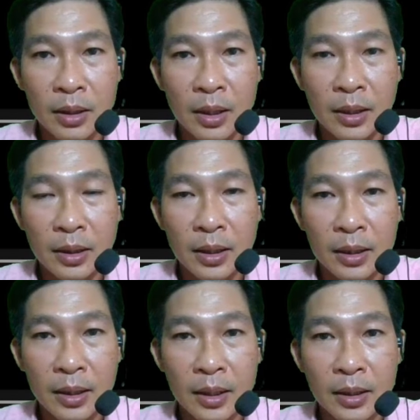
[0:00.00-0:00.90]
đó đây chính là
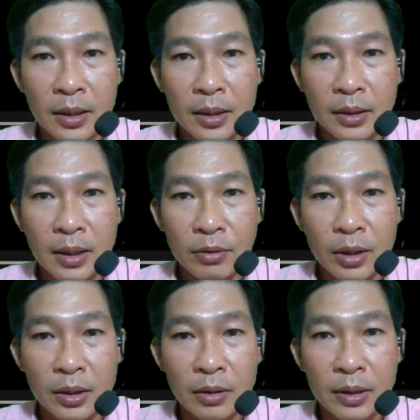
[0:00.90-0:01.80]
cái giao
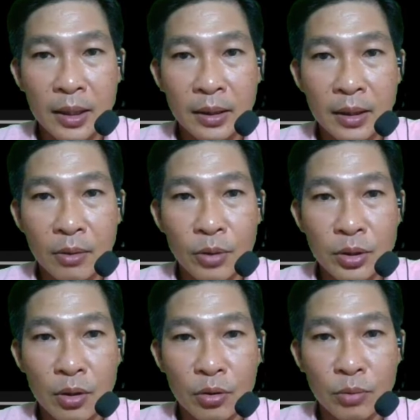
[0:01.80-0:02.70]
diện của trang à,
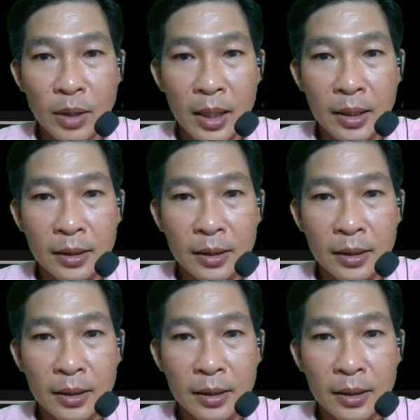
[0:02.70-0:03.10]
whistle của chúng ta